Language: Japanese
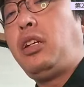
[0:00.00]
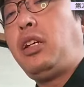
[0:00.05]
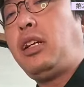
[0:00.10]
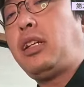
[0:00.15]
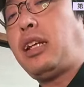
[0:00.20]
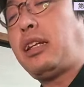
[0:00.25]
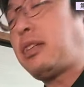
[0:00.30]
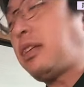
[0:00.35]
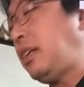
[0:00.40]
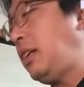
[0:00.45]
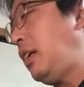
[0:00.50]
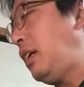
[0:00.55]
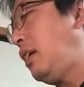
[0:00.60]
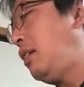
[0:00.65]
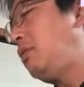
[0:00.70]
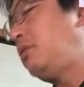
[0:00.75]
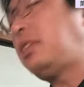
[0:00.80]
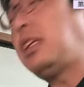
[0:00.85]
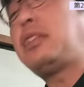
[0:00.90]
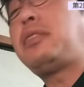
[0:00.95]
えさすがに
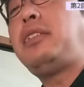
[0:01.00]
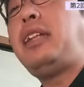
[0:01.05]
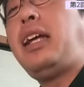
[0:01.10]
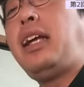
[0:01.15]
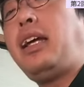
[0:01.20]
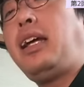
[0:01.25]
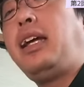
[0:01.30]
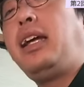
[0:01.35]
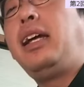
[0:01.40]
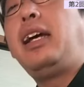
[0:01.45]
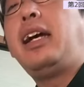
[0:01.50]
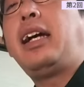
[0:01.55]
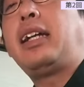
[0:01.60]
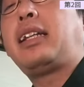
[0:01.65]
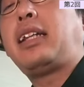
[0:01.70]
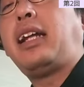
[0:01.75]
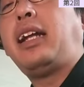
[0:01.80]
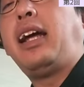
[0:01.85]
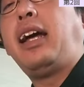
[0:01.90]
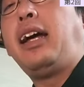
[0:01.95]
2つね、
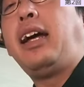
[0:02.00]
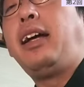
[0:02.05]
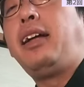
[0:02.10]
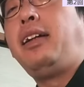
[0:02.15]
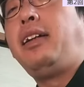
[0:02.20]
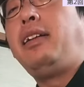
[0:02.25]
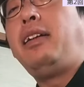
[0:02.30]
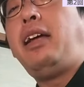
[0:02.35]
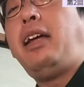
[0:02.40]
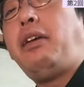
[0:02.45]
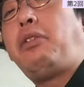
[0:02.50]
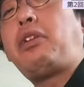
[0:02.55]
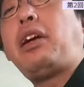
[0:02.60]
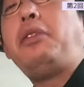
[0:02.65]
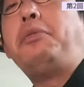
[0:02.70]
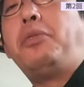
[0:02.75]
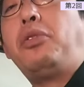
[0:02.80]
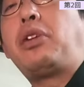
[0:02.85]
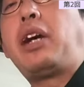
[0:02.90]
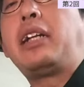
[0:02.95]
あったら、えー、他
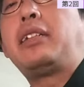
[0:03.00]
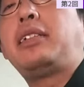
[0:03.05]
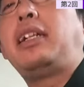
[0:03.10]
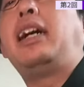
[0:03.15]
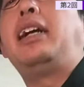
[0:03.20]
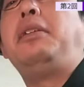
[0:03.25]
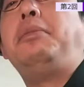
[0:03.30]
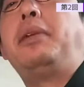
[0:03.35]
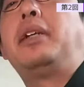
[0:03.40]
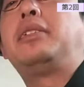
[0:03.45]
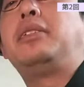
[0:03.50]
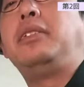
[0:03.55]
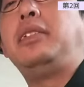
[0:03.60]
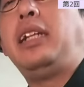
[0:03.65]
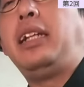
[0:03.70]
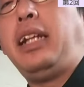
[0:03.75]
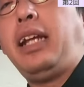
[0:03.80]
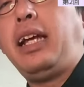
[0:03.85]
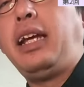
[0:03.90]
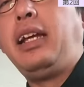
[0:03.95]
にもおかずがありますん
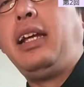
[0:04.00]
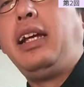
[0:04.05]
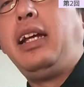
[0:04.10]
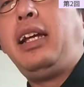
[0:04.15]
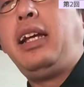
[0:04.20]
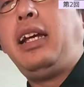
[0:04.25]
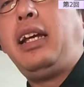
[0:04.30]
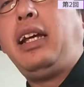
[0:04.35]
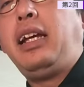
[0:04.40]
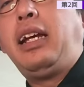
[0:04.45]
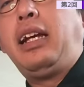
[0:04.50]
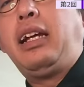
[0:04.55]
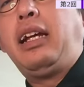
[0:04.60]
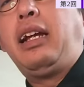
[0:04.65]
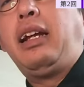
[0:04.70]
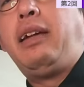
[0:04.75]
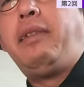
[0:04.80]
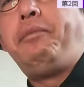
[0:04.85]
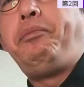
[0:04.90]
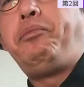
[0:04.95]
でね、
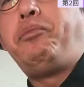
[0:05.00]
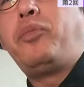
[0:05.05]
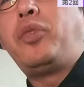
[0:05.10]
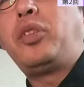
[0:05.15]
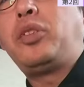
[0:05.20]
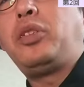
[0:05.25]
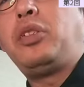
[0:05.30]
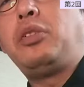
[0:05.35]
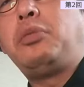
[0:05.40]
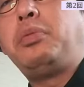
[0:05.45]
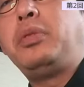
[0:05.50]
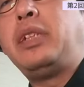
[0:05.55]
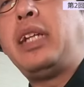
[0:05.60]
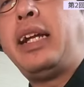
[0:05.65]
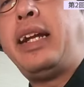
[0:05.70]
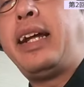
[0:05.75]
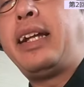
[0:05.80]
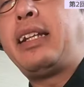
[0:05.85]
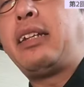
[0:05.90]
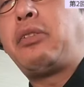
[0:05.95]
えー、もう十分
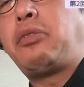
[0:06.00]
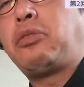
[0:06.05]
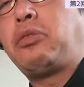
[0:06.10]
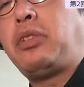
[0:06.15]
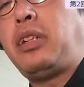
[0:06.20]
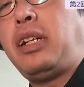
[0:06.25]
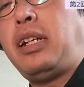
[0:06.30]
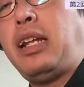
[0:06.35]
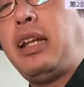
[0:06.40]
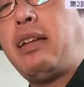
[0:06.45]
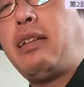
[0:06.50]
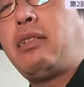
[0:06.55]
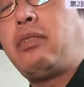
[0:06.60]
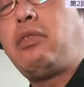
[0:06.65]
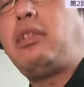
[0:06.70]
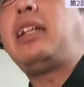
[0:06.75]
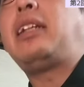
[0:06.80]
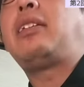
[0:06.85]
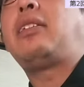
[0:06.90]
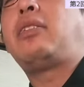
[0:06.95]
だなってことでね、
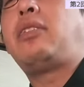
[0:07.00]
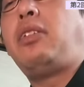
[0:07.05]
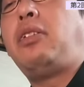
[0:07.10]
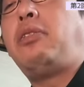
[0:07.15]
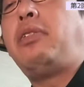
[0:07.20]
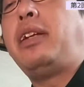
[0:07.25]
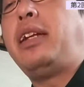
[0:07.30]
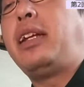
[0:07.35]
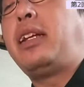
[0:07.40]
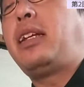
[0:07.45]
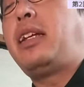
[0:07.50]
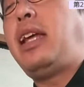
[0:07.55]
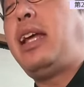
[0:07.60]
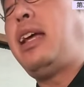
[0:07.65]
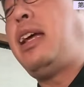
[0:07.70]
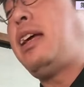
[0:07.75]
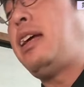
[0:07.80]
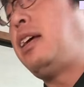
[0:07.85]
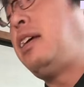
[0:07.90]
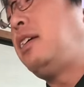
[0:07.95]
とりあえず今日はね、
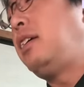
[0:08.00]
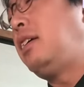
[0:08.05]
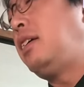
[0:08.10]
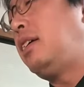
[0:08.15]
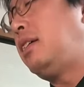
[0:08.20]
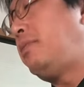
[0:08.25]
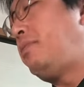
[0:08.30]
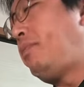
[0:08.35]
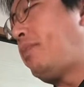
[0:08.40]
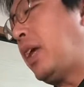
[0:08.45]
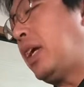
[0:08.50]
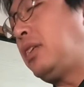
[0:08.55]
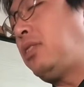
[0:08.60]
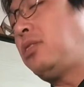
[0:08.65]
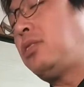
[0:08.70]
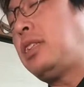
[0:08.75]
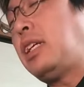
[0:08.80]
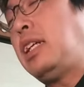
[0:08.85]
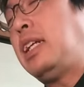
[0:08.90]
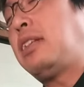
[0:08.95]
えー、
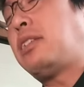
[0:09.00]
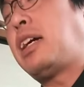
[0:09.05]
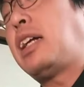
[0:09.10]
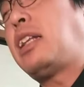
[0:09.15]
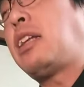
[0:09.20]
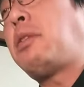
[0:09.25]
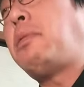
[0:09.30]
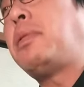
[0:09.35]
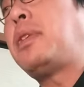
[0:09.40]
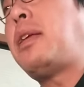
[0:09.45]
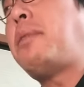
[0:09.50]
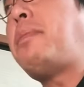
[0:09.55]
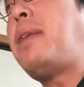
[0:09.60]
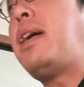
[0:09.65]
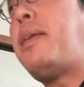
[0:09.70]
味吉さんに買ってきました。